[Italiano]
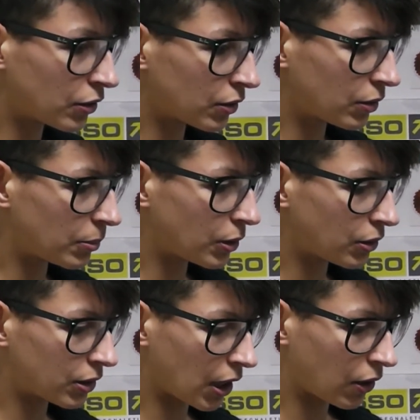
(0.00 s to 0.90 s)
sono
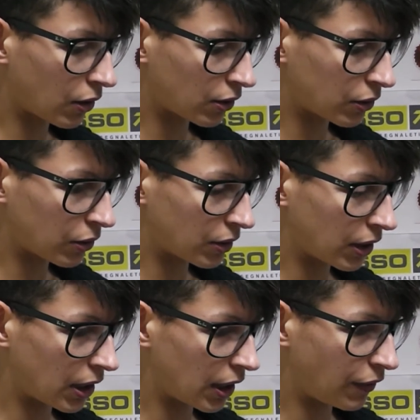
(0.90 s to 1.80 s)
molto d'accordo con
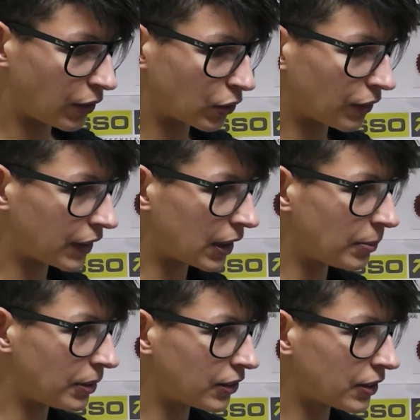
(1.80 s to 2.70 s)
la filosofia del
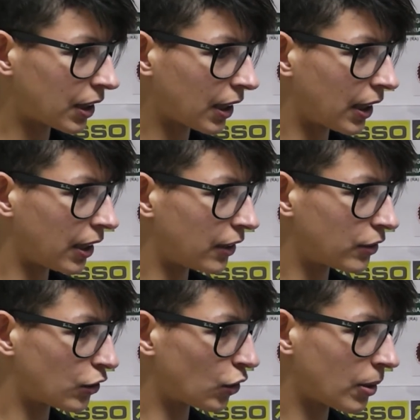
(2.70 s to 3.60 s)
mister che
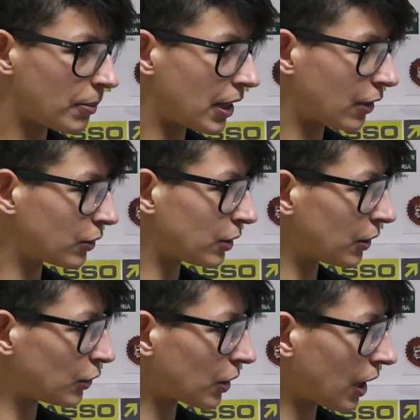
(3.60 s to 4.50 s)
se giochi bene
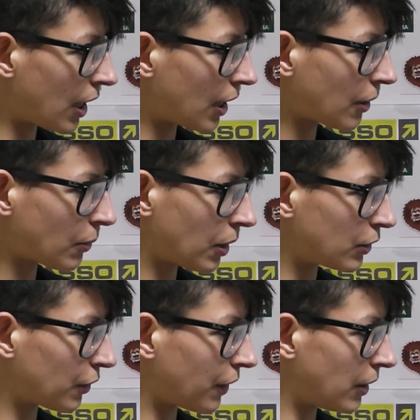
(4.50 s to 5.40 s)
continui a giocare,
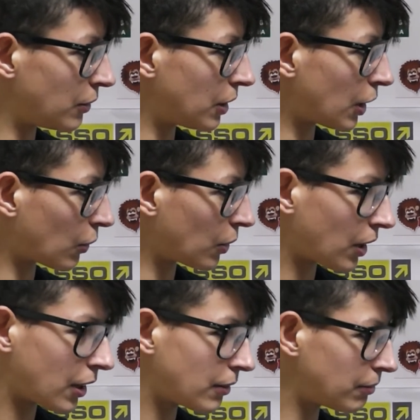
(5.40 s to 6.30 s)
quando fai un
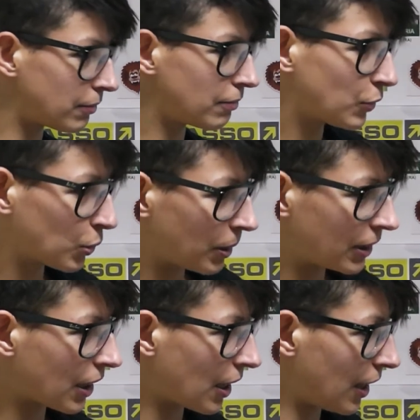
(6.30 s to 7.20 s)
errore
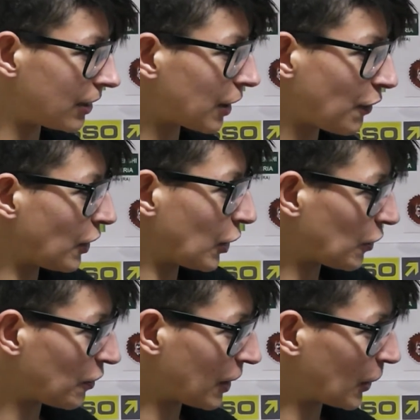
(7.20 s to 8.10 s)
subentra l'altro finché
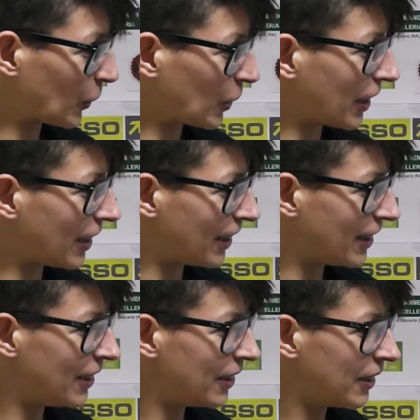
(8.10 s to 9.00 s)
non fai errori.
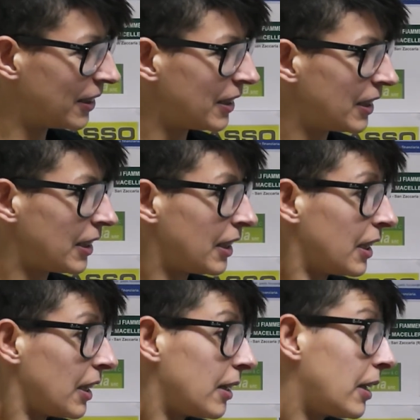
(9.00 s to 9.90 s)

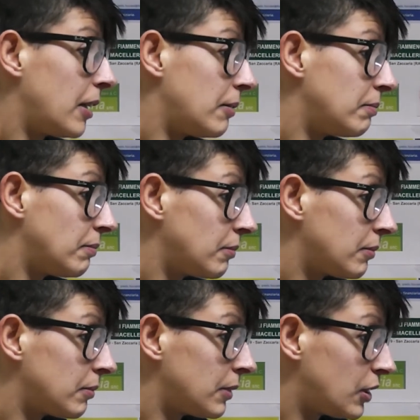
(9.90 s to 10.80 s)
E,
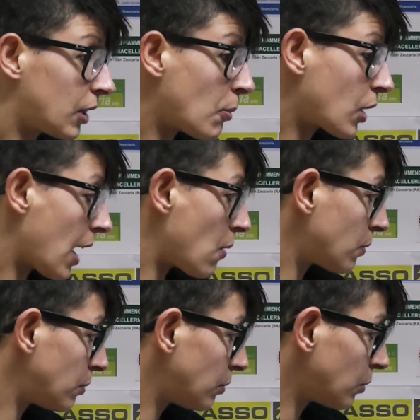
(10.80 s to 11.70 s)
ehm, diciamo che è
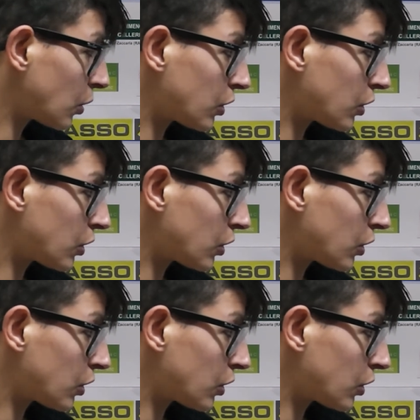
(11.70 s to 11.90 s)
uno